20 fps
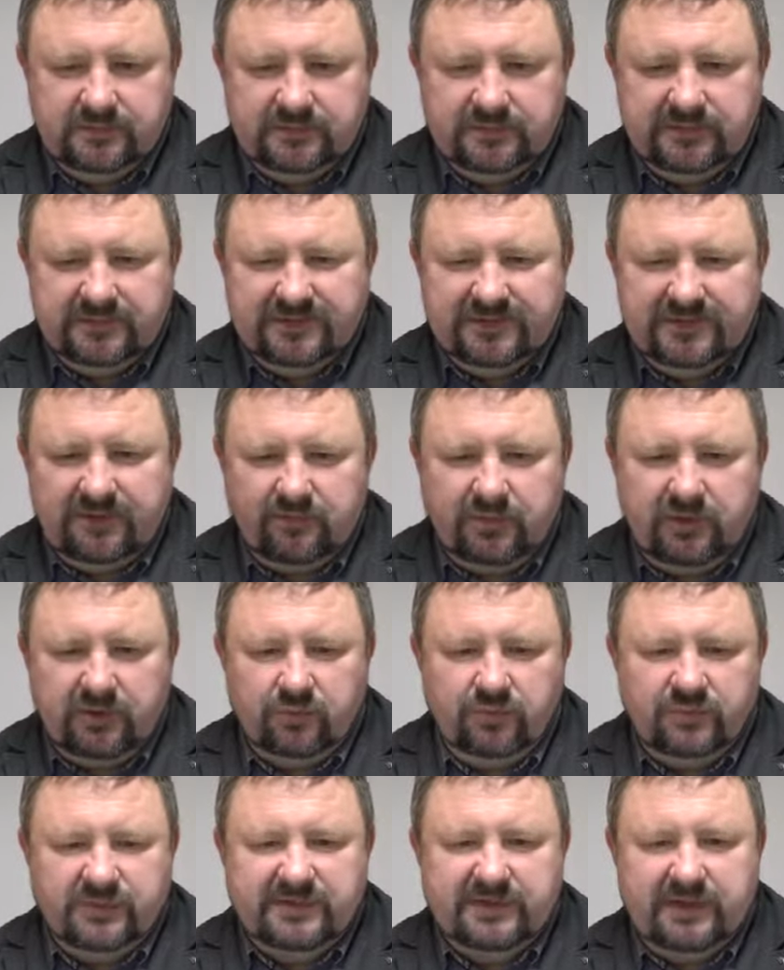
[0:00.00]

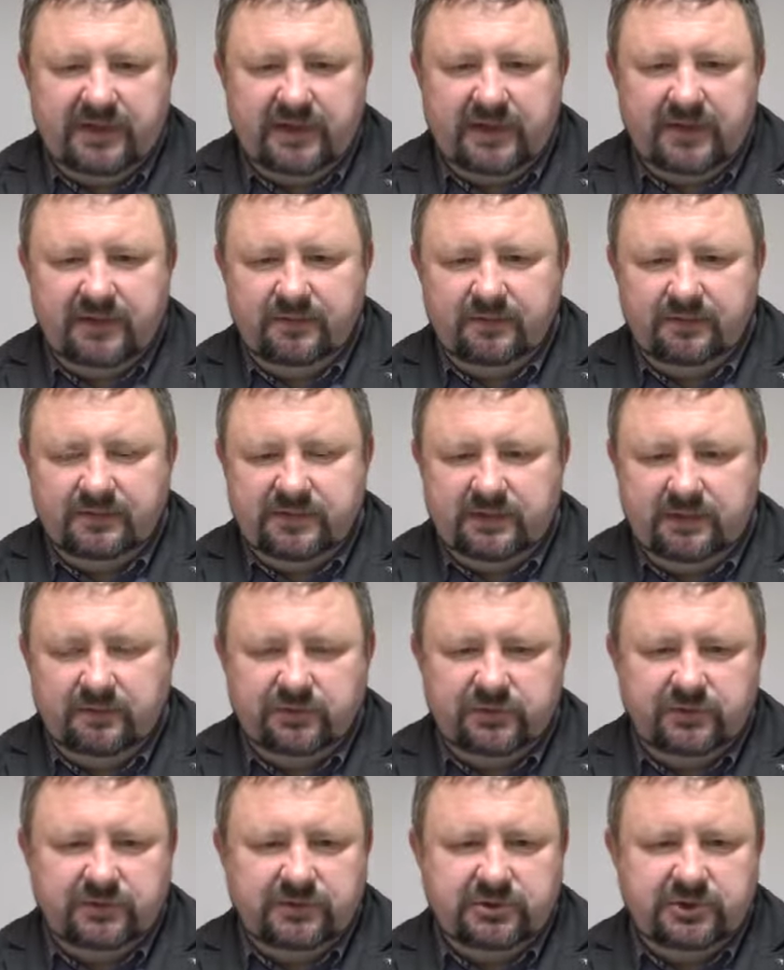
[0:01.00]
zabrał psa
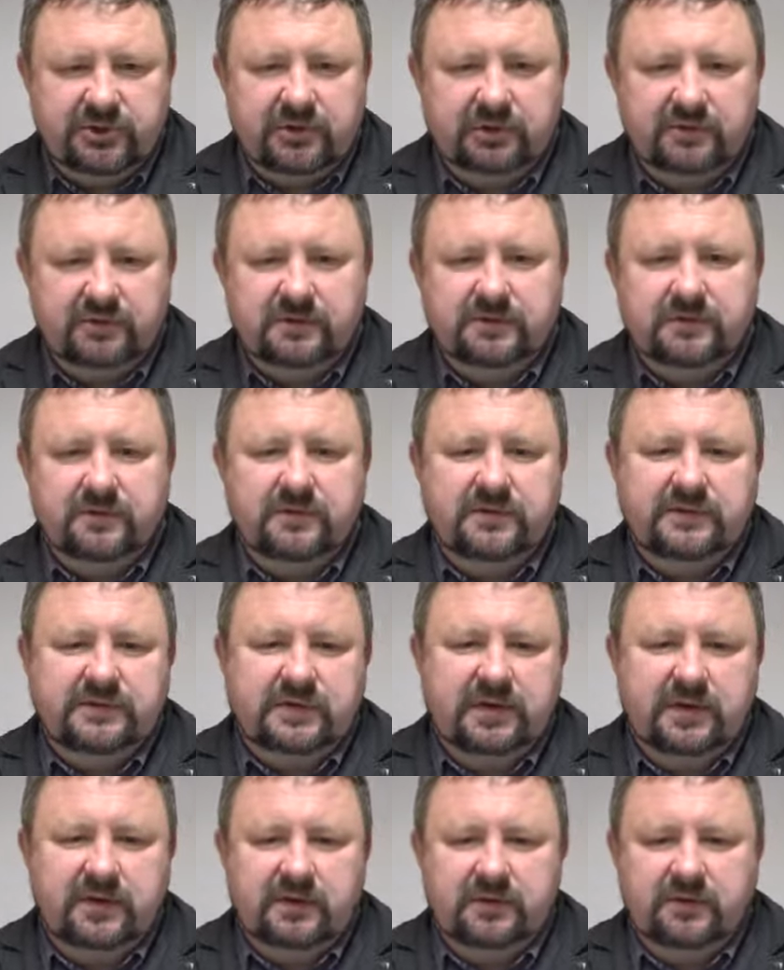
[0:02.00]
celem przewiezienia go do
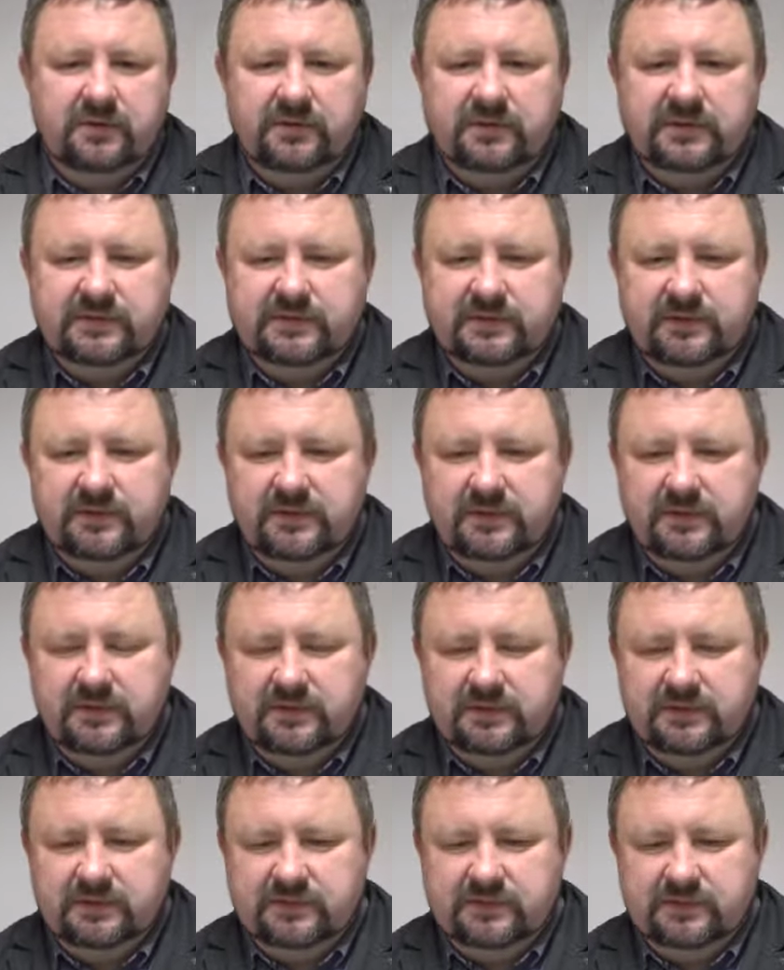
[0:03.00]
schroniska, natomiast
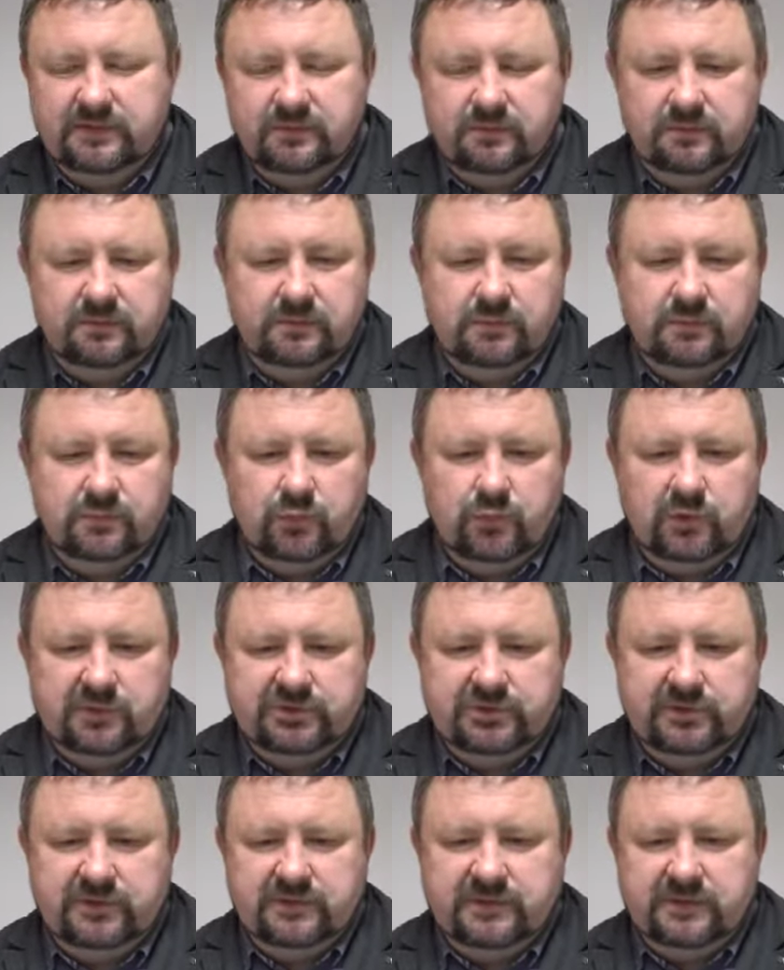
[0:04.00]

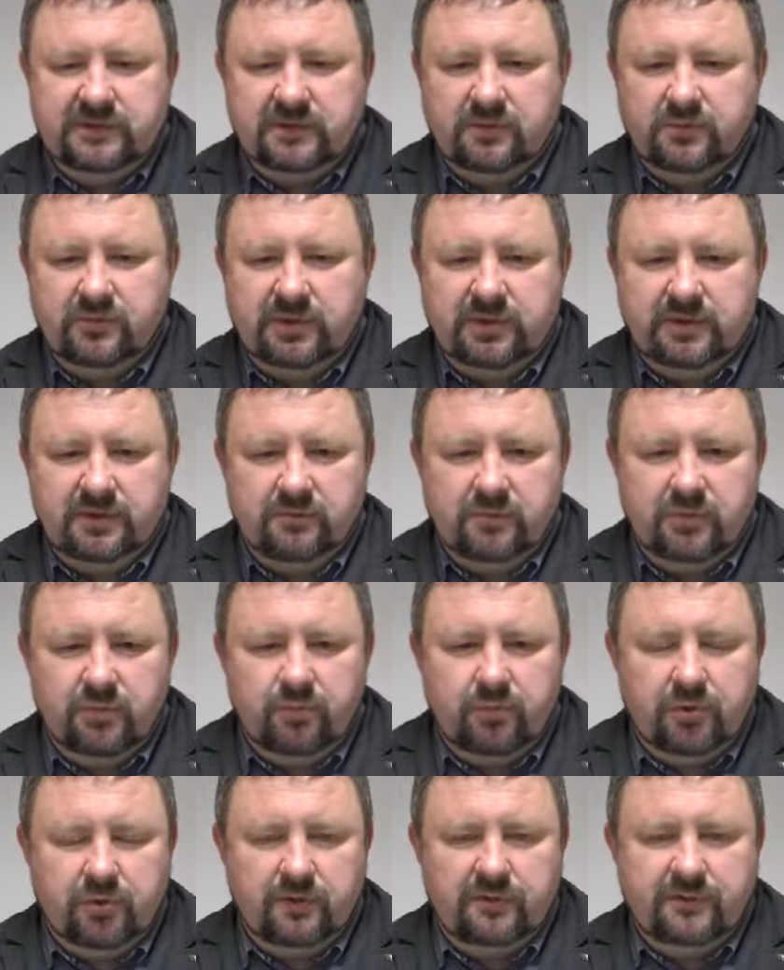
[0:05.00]
zgłaszające kobiety,
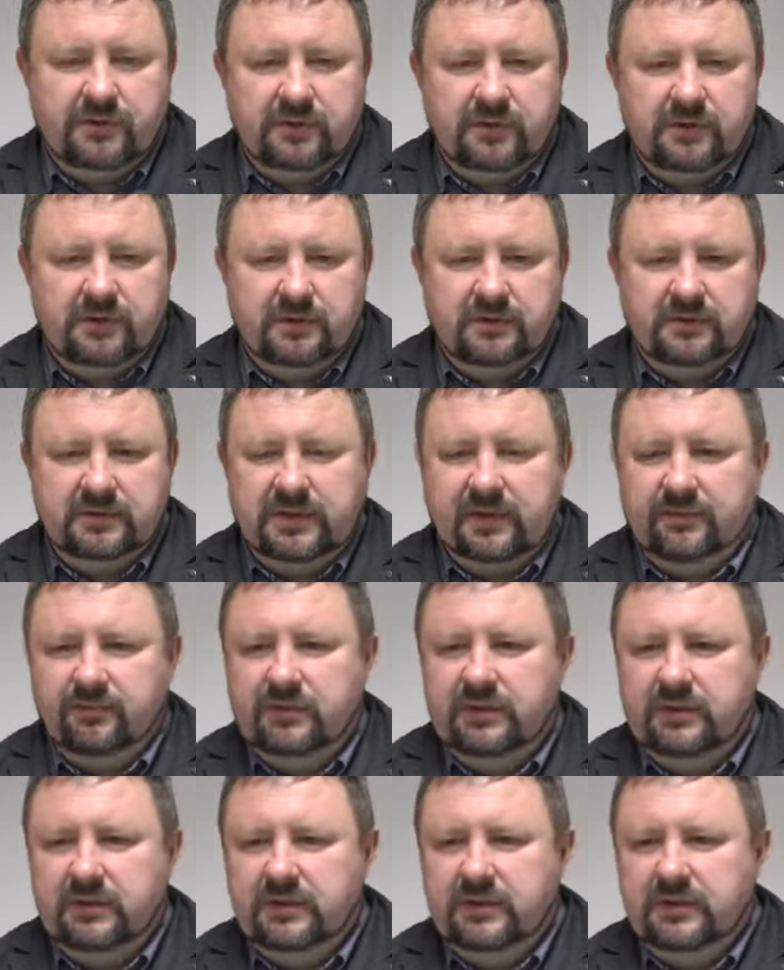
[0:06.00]
bo po chwili od
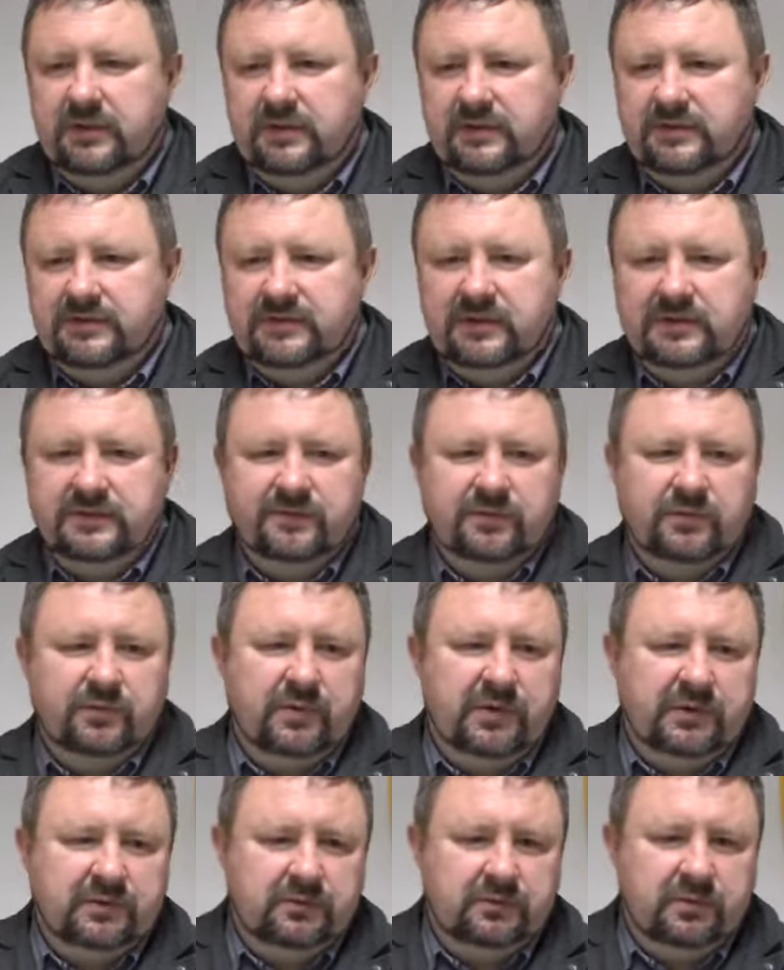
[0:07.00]
tamtej
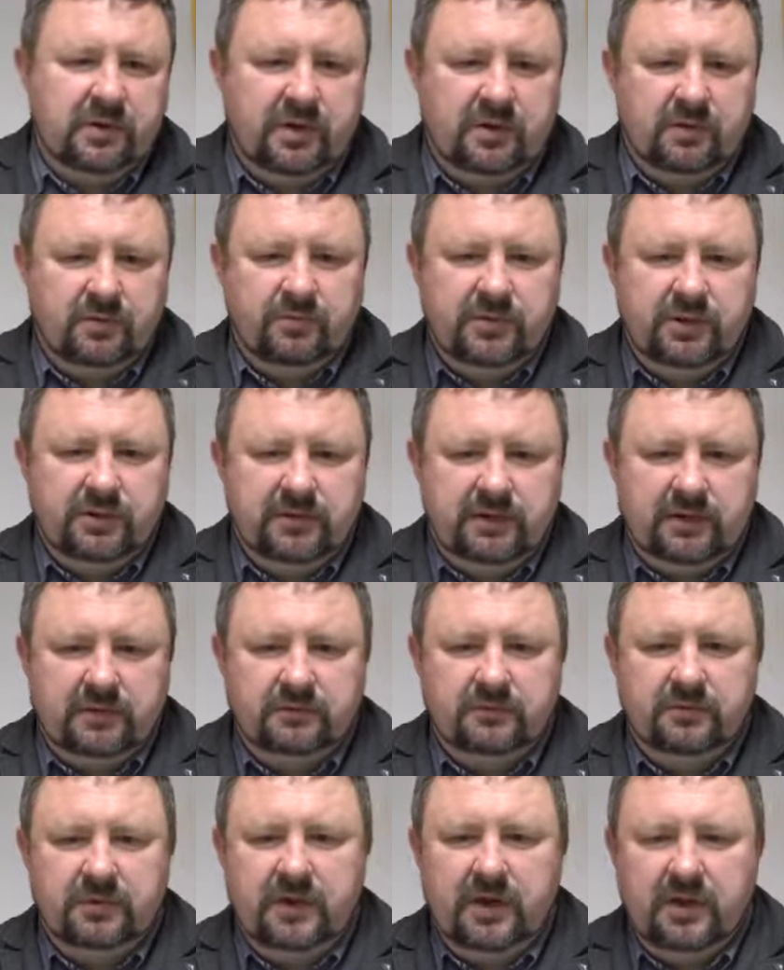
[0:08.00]
zadzwoniła druga kobieta,
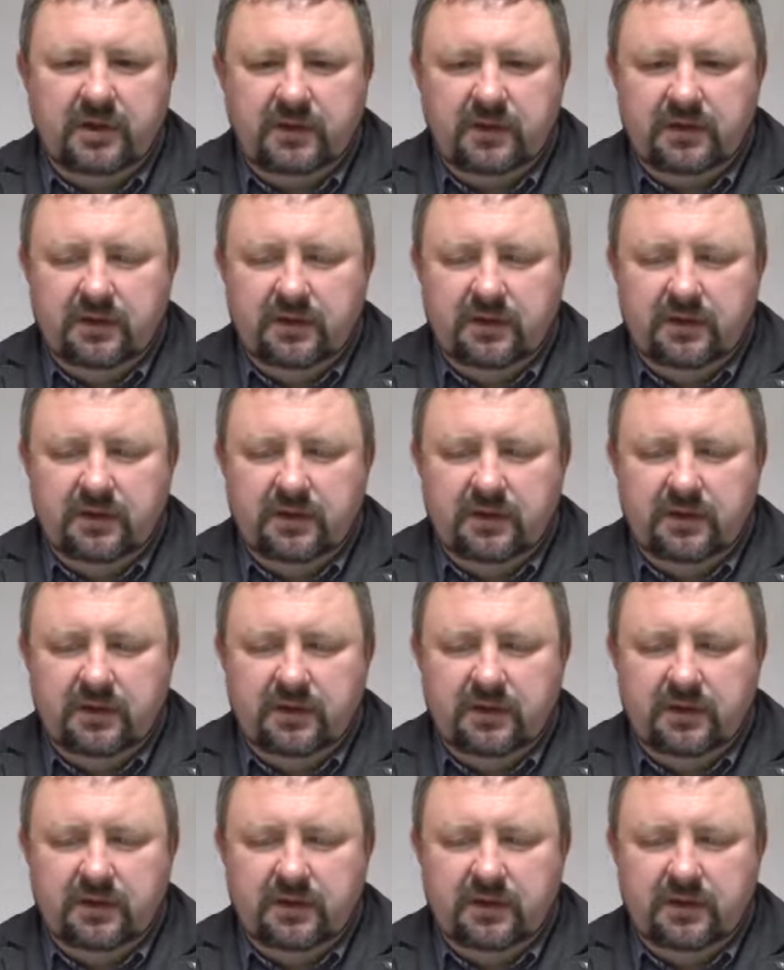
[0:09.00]
która